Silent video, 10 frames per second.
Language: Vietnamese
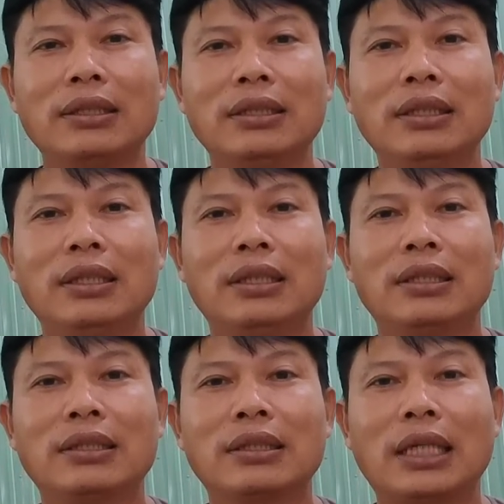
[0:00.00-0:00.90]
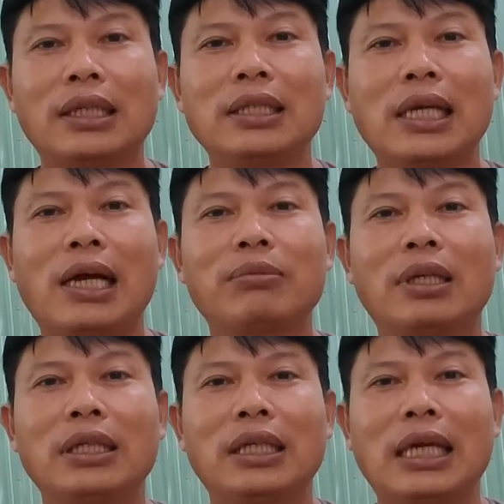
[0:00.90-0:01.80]
Thành thử ra ông nói là thầy
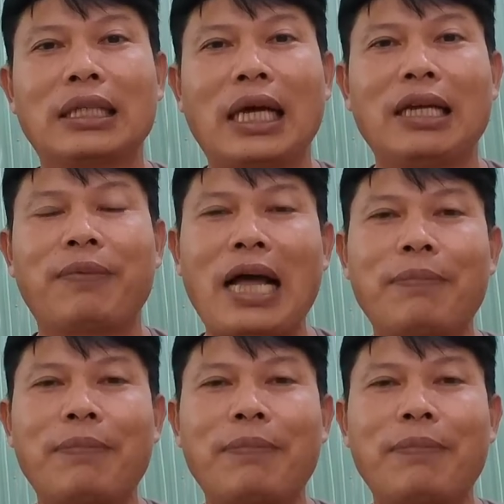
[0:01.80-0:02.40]
pháp ăn ở